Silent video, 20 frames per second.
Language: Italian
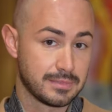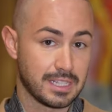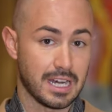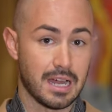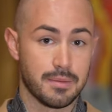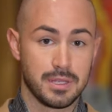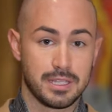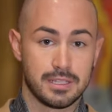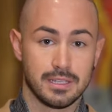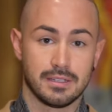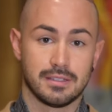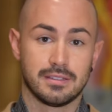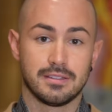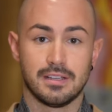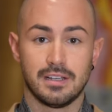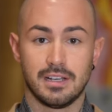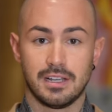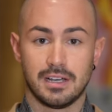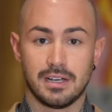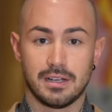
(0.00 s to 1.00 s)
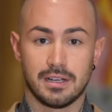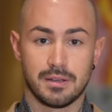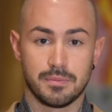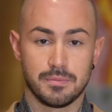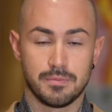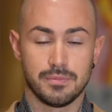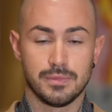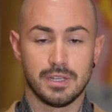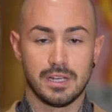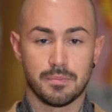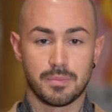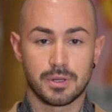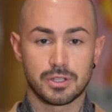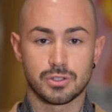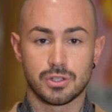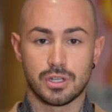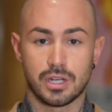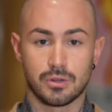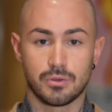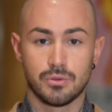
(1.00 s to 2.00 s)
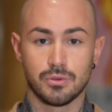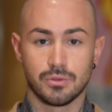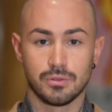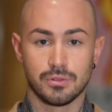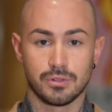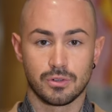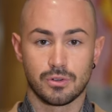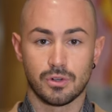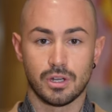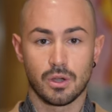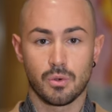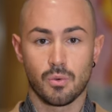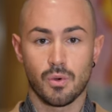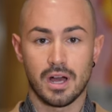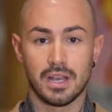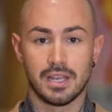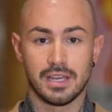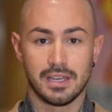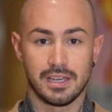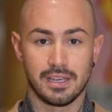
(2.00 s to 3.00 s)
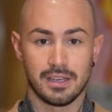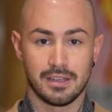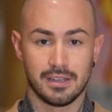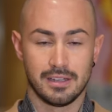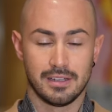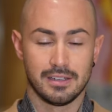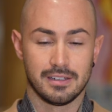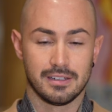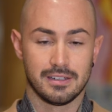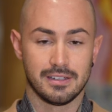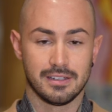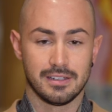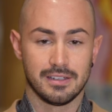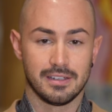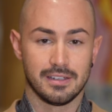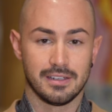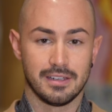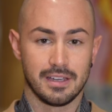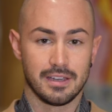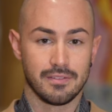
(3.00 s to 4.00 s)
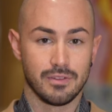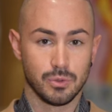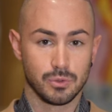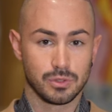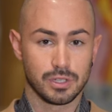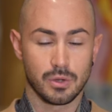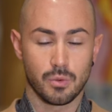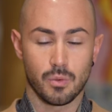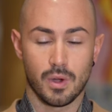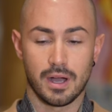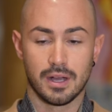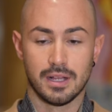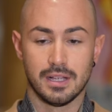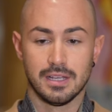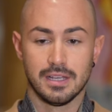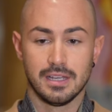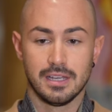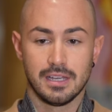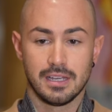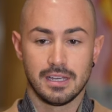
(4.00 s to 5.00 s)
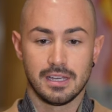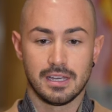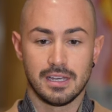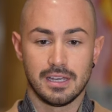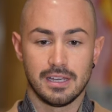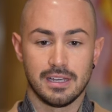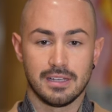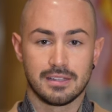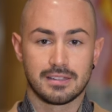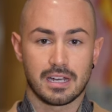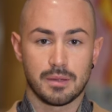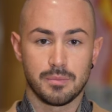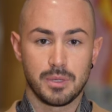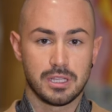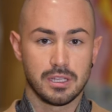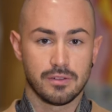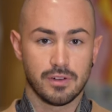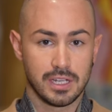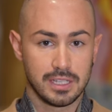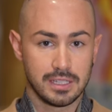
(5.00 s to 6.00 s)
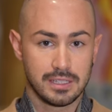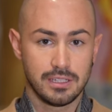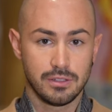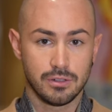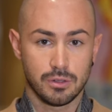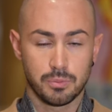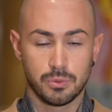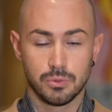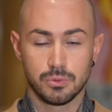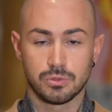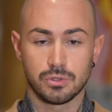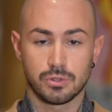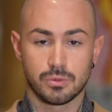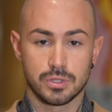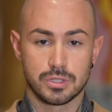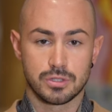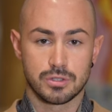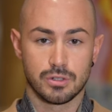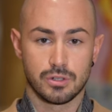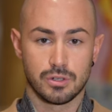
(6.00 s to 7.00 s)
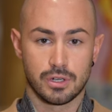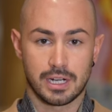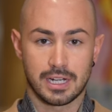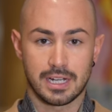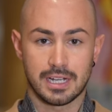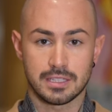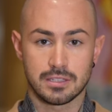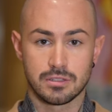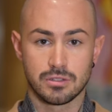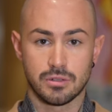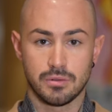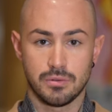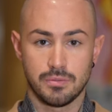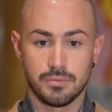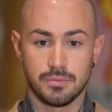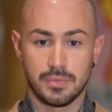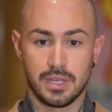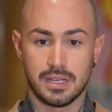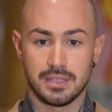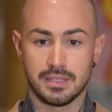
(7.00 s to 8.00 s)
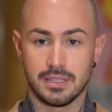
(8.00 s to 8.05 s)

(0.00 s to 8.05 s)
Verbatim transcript: tramite della, della persona con, con la quale eh, è venuta in qua. E eh, tramite Valentino, appunto, questo ragazzo mi ha